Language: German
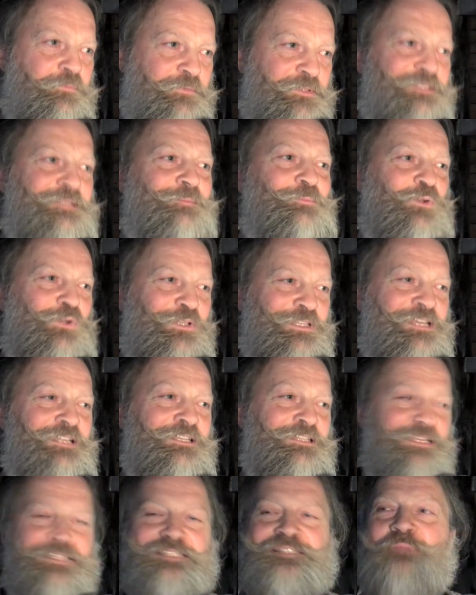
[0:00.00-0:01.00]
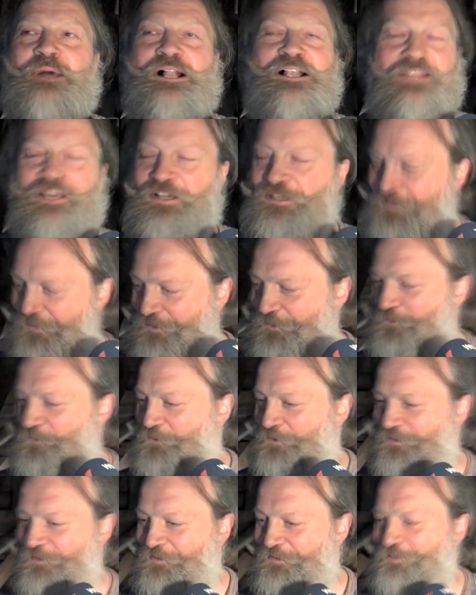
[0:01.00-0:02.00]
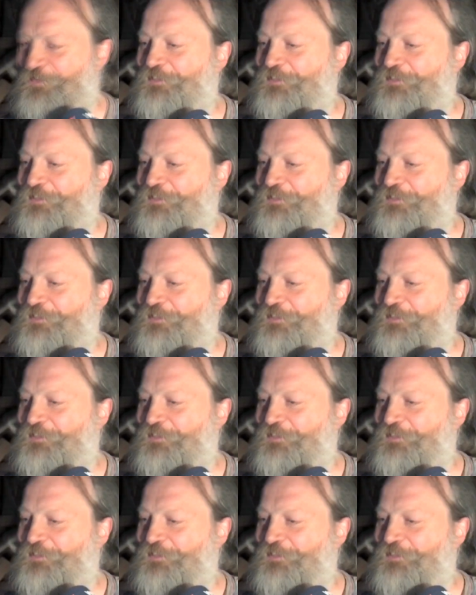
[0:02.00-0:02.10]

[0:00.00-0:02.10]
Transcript: Und wir simulieren jetzt mal 13 Uhr.